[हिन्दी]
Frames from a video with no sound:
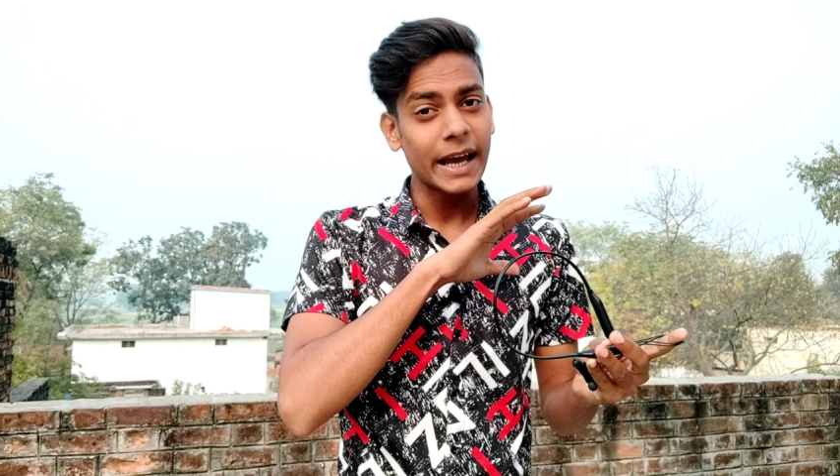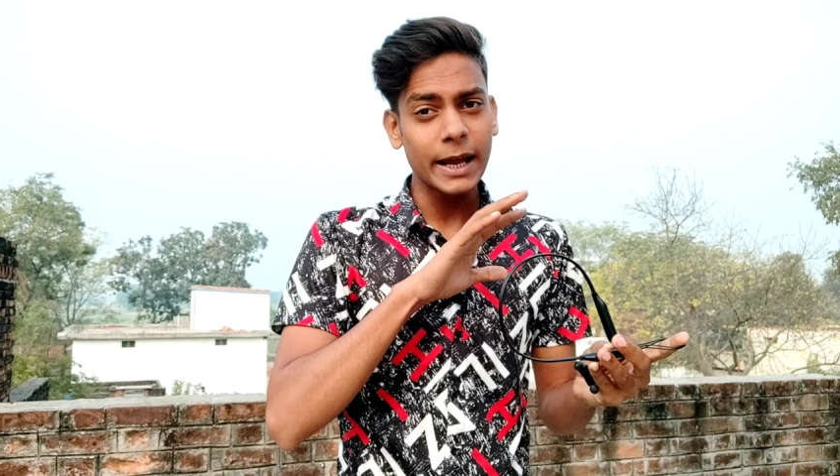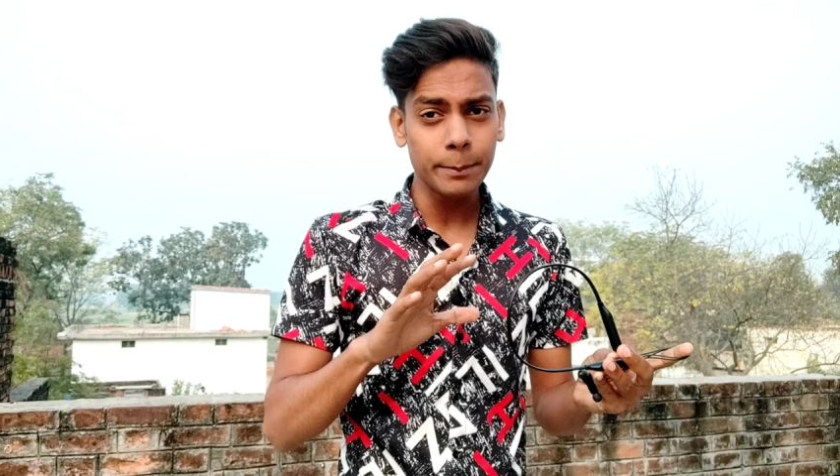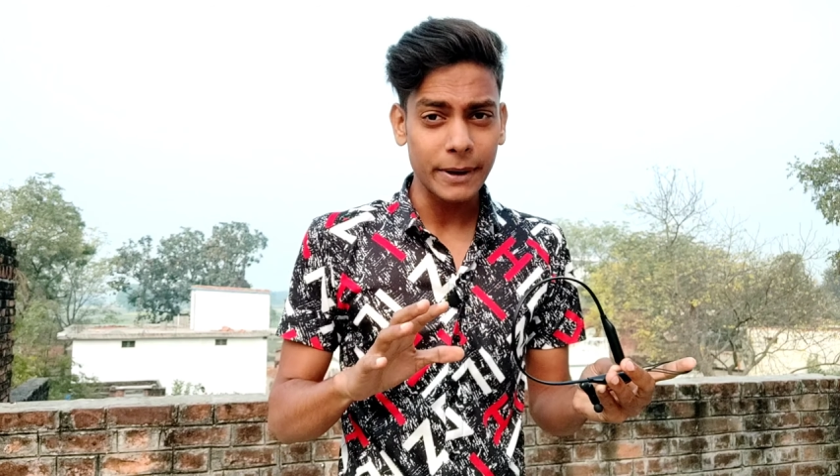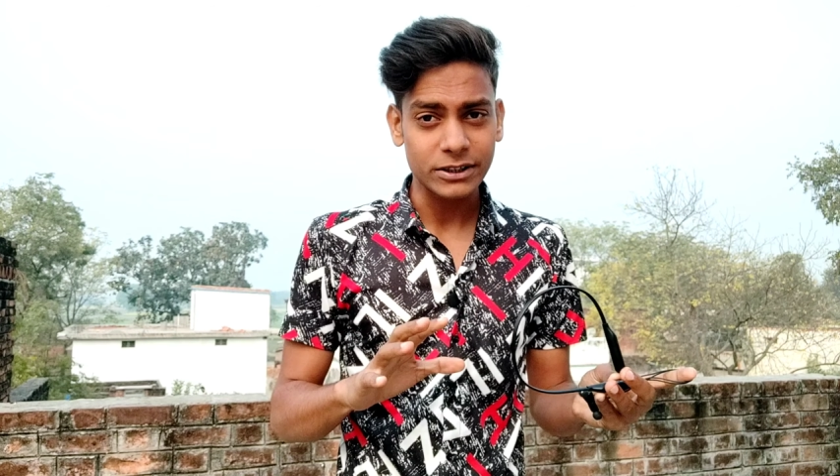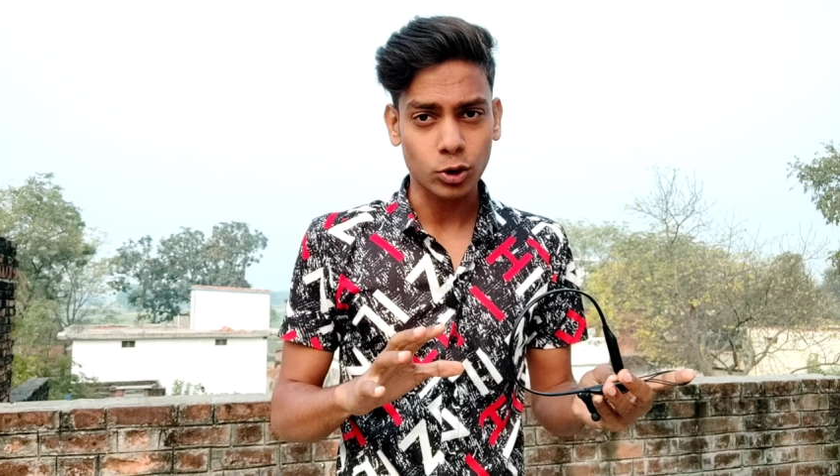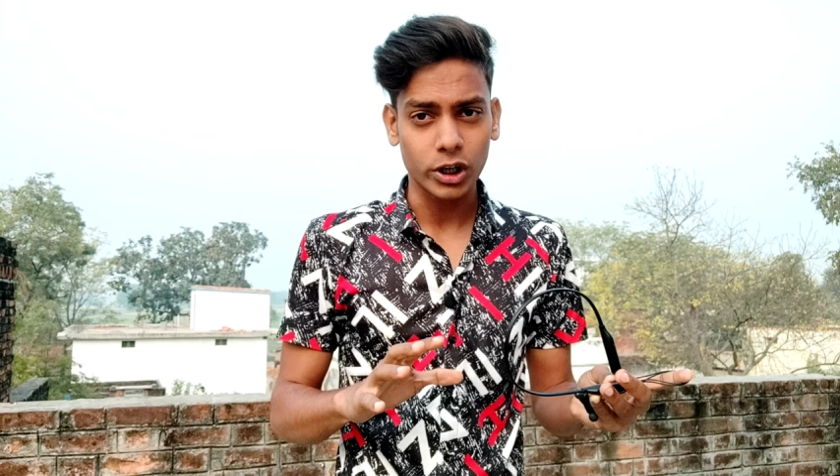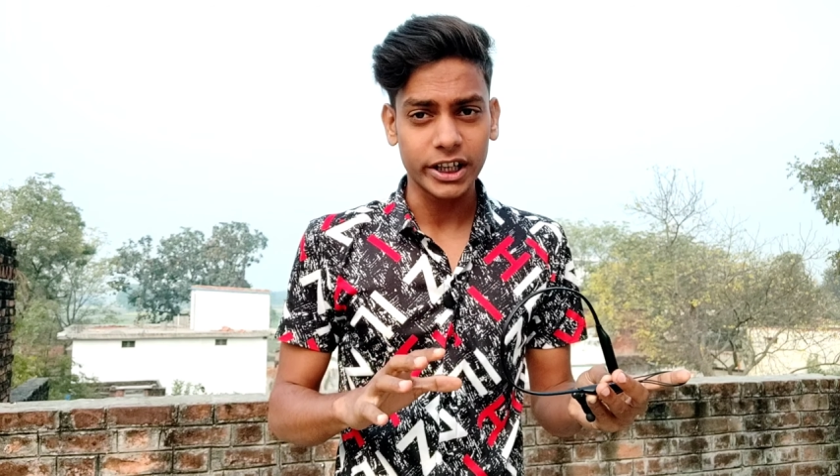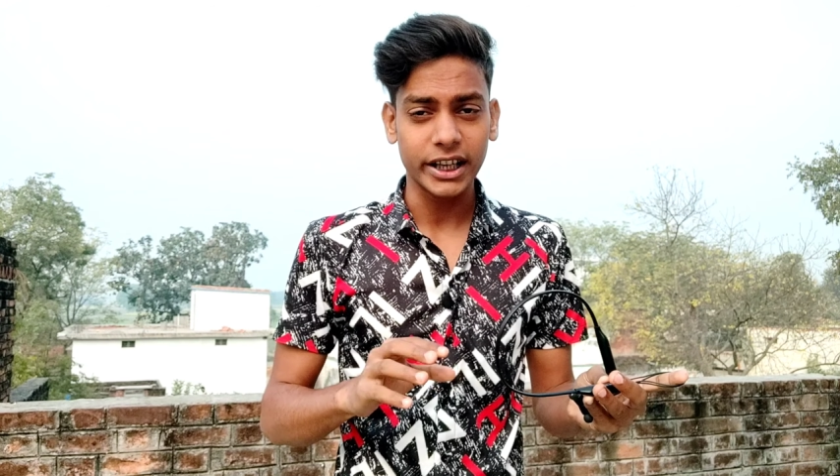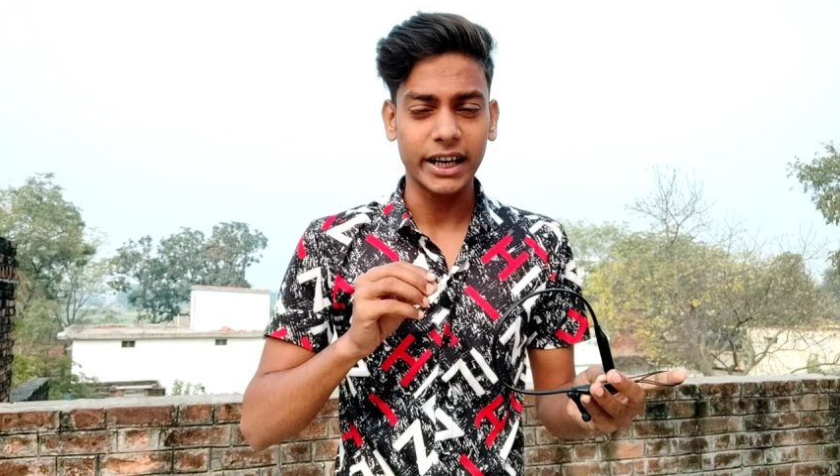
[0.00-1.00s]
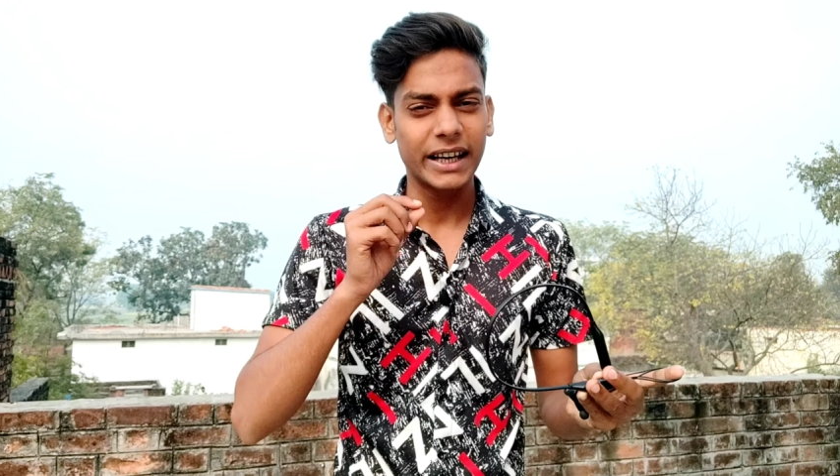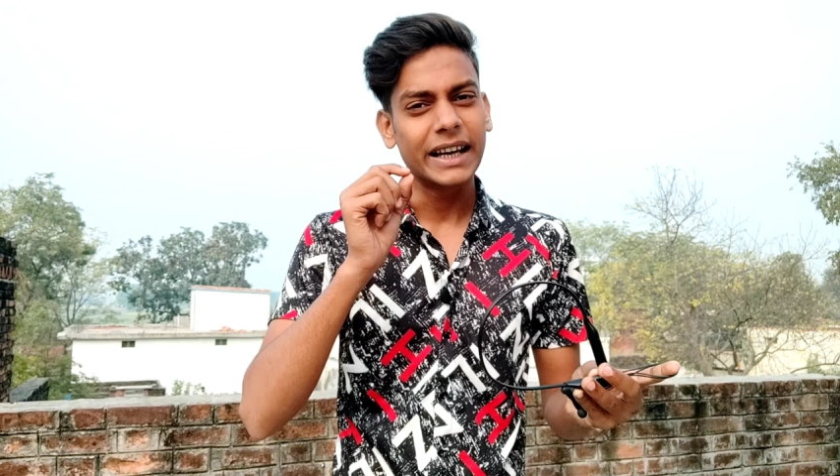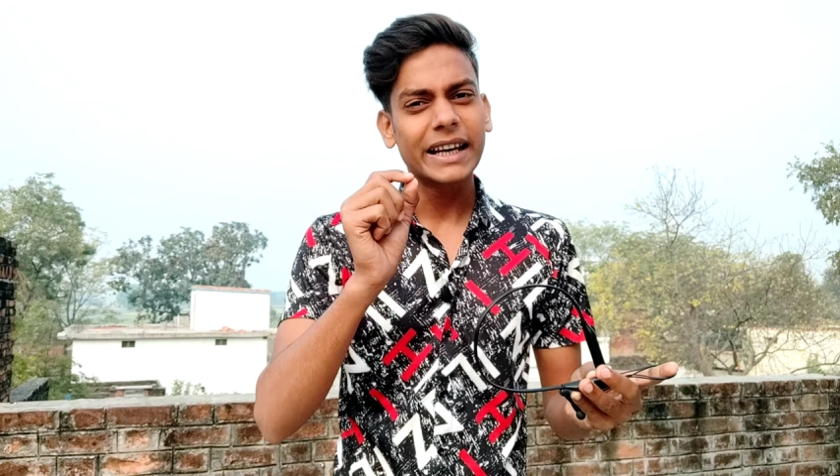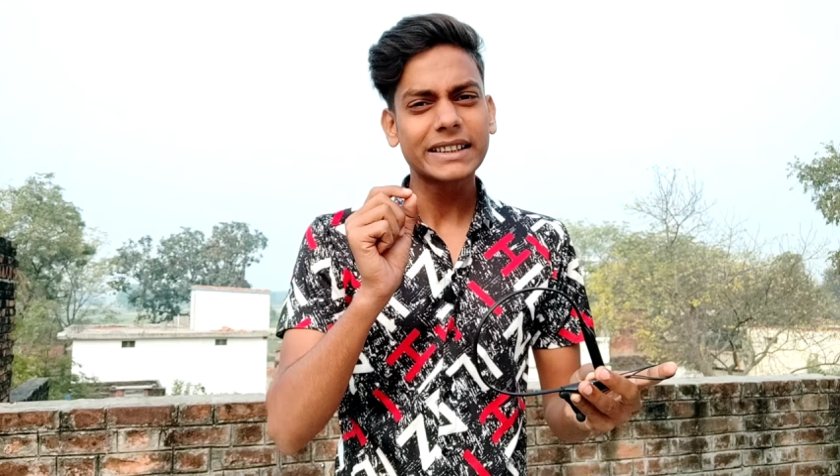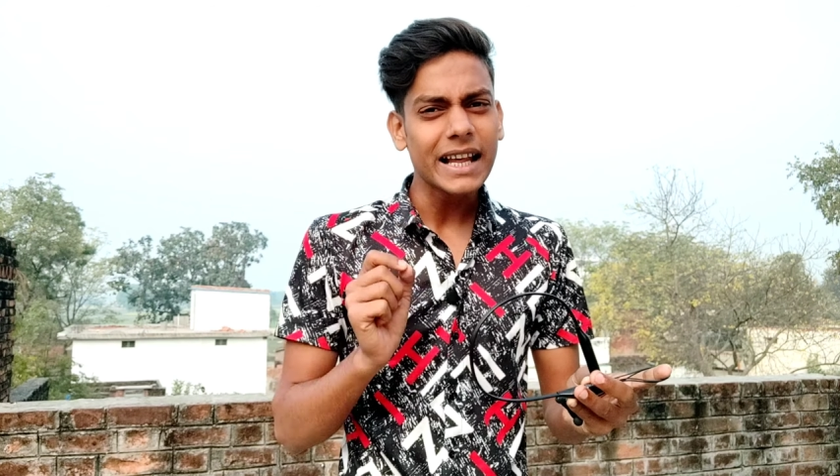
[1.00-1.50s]
एंड बेस क्वालिटी है
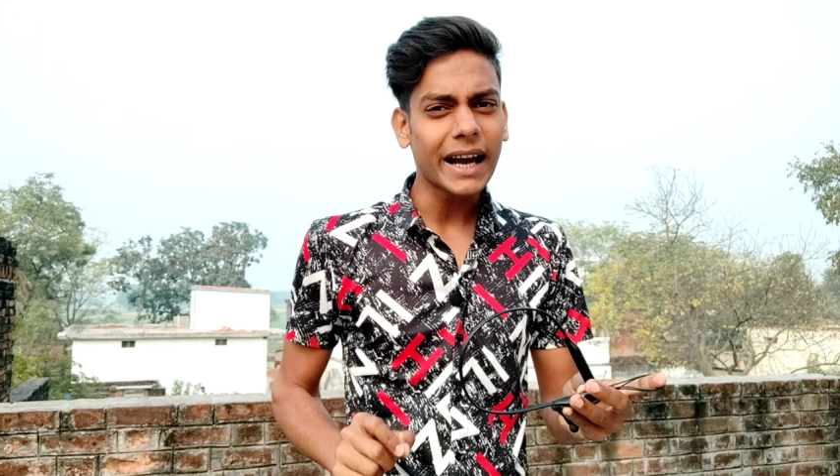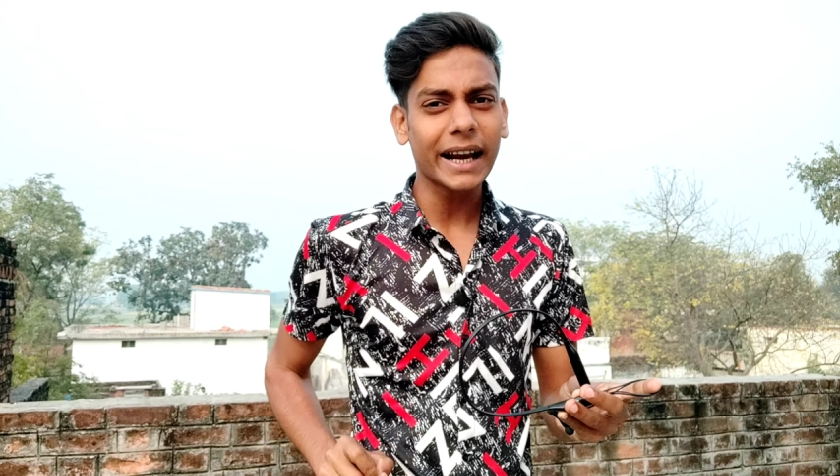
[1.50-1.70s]
इतना